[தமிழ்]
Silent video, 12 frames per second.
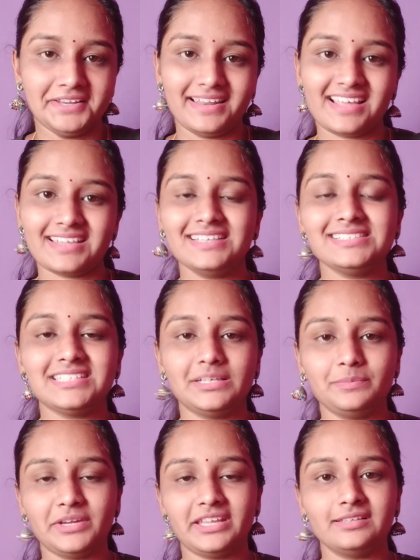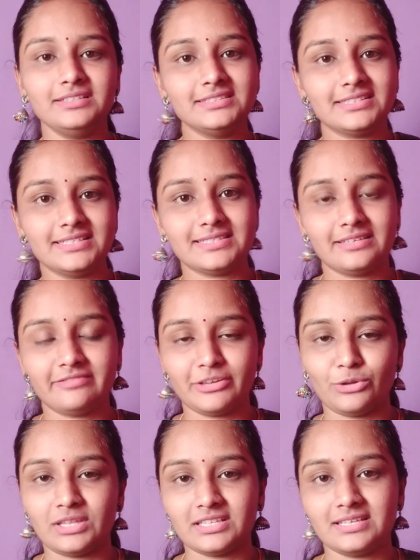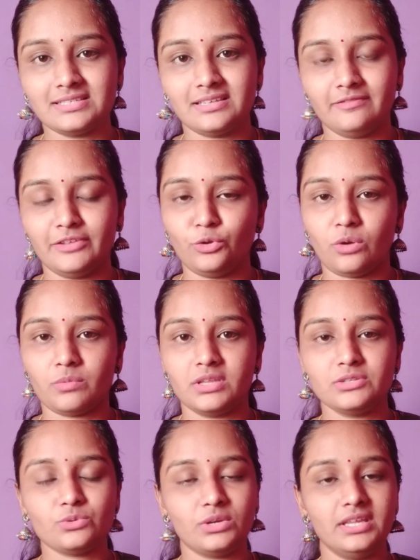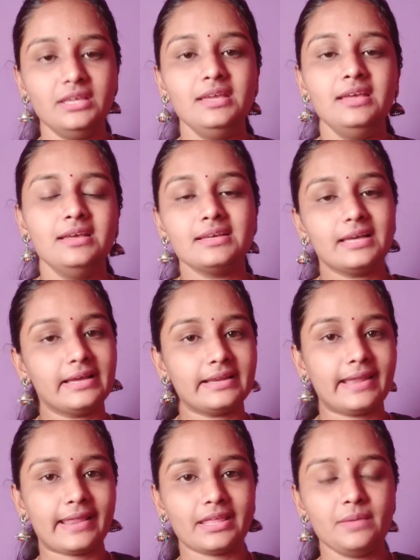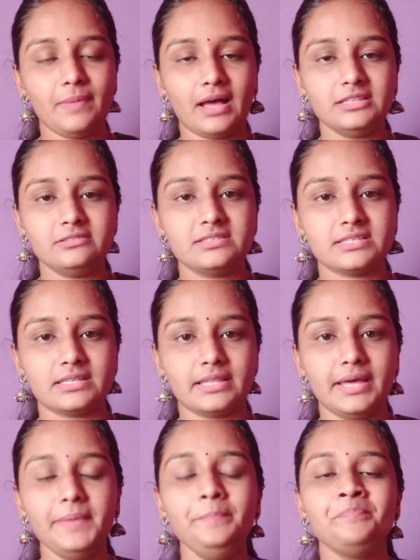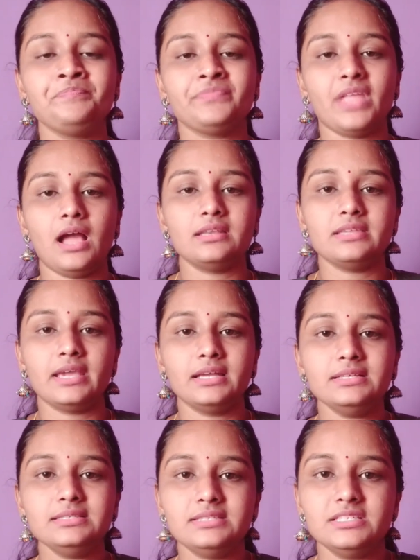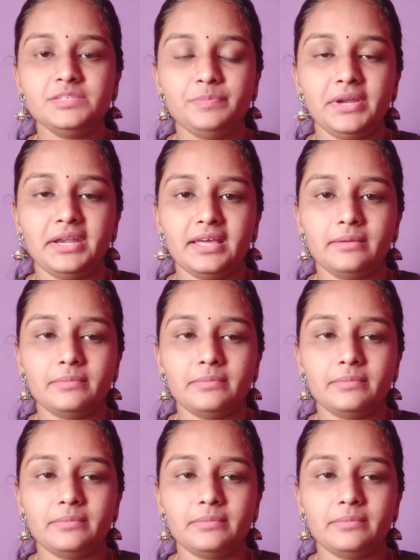நிறைய செக் பண்ணிட்டு இந்த டிசைன் வேணும் அந்த டிசைன் வேணும் அப்படின்னு சொல்லி நிறைய பார்த்து வச்சிருந்தேன் அண்ட் எங்கே ஸ்டிச் பண்ணேன்